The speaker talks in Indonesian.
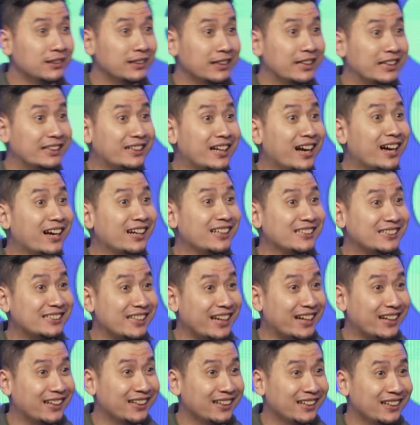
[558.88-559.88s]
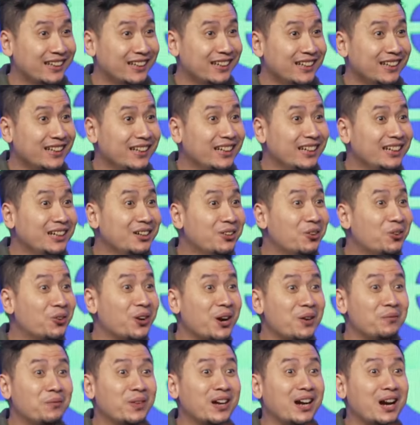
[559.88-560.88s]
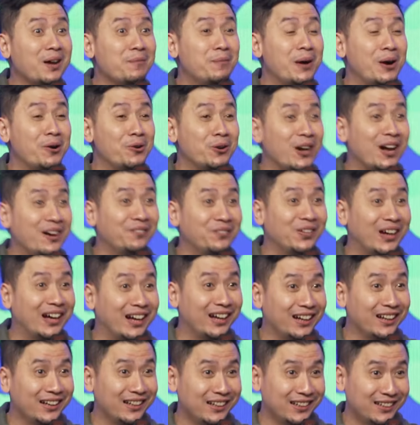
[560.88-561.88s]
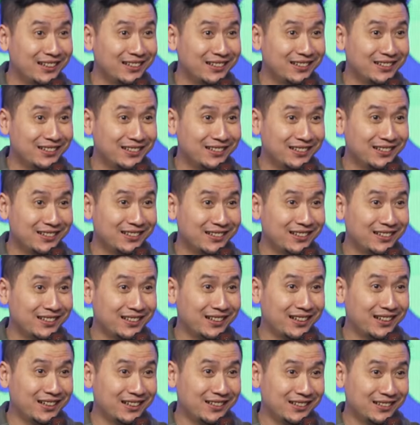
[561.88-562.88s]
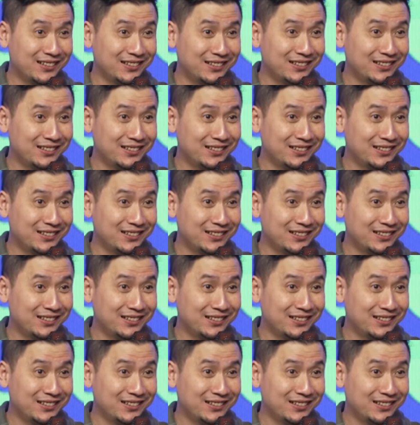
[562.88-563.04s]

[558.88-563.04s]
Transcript: Kita akan cek, ini orang pernah bangun apa? Ya,